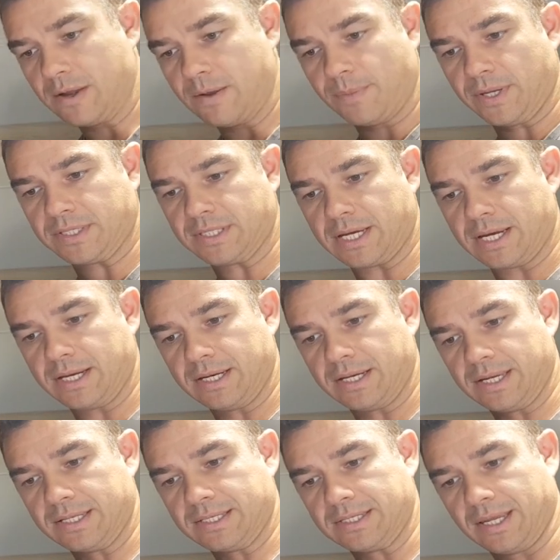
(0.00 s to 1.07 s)
Das ist einer, der
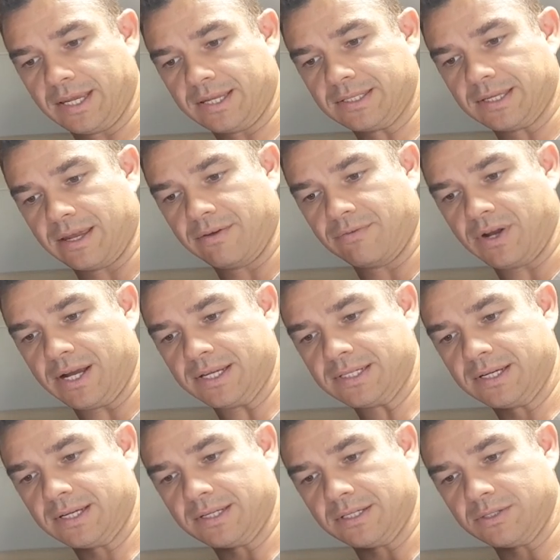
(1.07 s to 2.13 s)
jetzt direkt drei Phasen
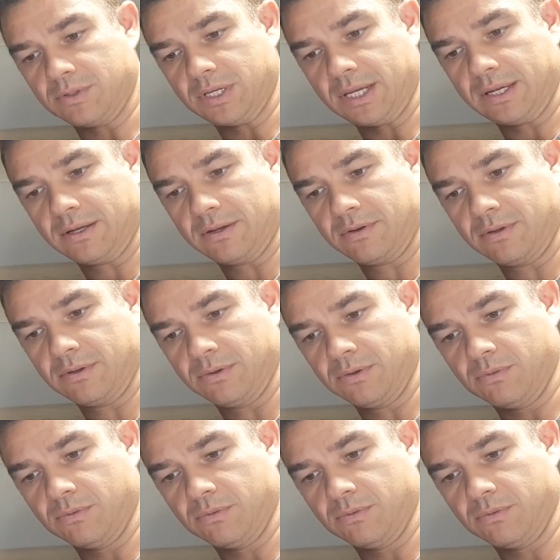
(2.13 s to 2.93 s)
hat, also der